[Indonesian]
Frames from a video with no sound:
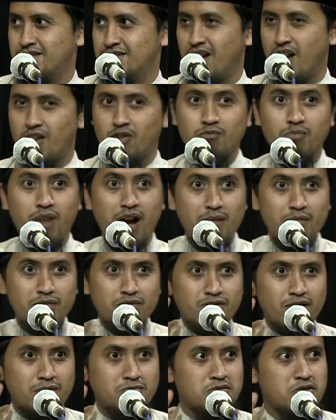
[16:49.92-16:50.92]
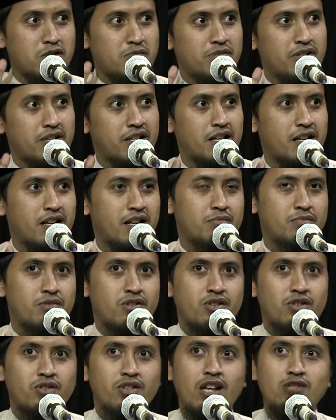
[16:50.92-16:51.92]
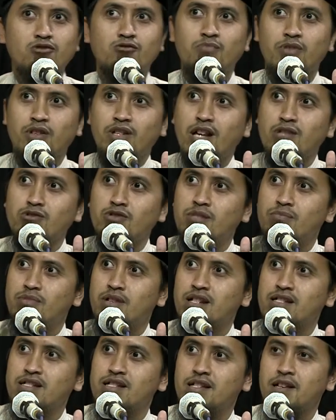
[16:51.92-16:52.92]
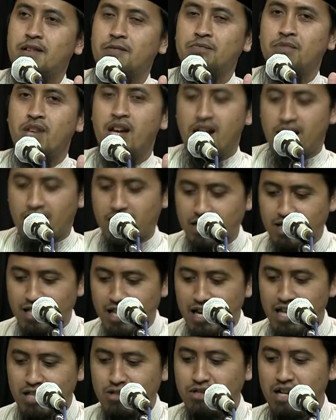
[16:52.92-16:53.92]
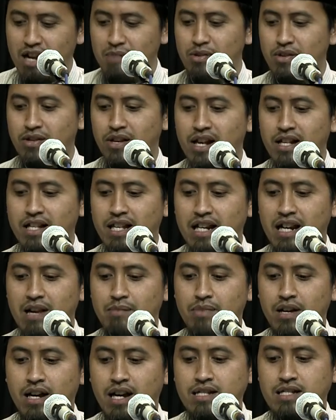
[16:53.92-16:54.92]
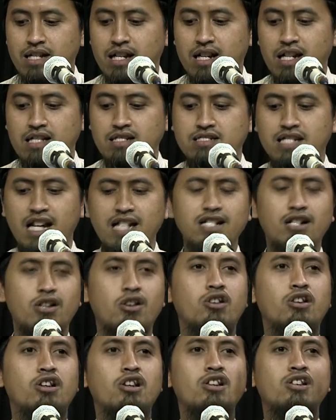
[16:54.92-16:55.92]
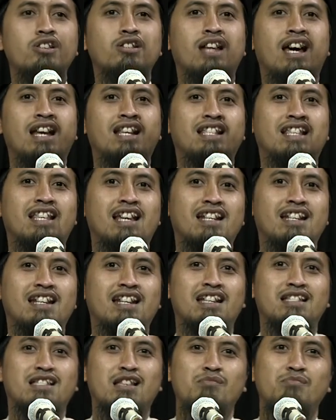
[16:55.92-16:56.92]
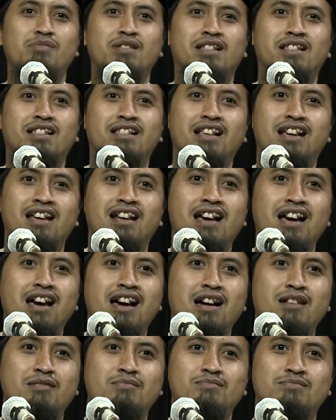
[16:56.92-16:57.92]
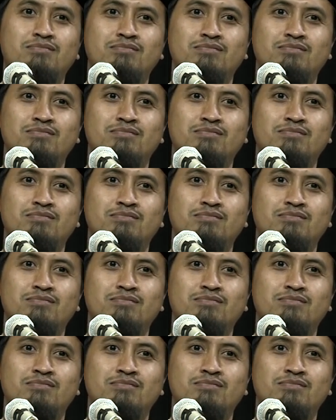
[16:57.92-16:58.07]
Langsung paham itu Abdullah bin Salam. Satu persatu diperhatikan. Setelah itu Nabi SAW mengatakan, al jannata bisalam.